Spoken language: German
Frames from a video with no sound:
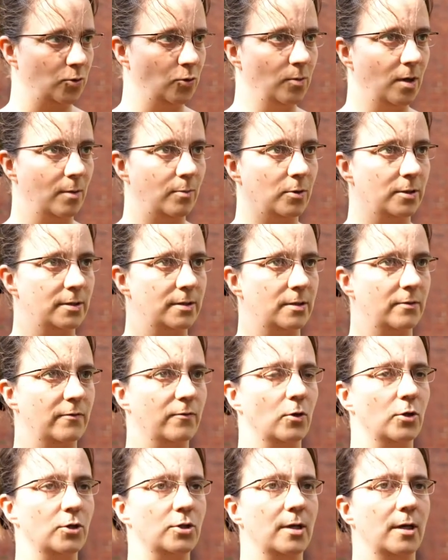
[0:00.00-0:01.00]
Tumorboard sich
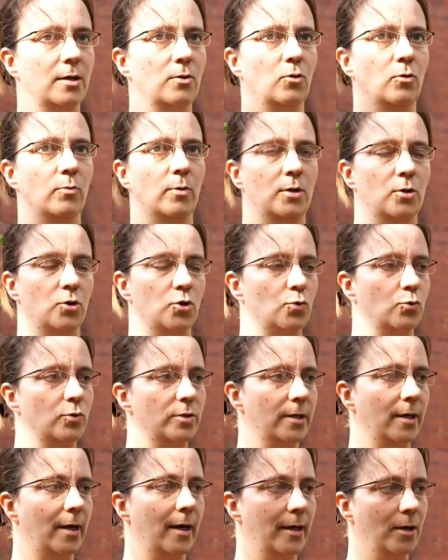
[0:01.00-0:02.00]
vorstellen, über eine
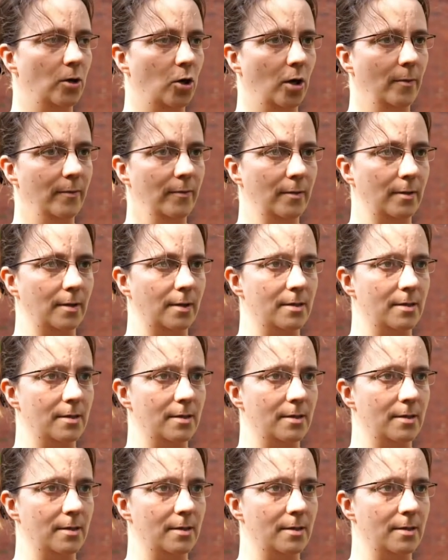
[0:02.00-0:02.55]
Studie reinkommen.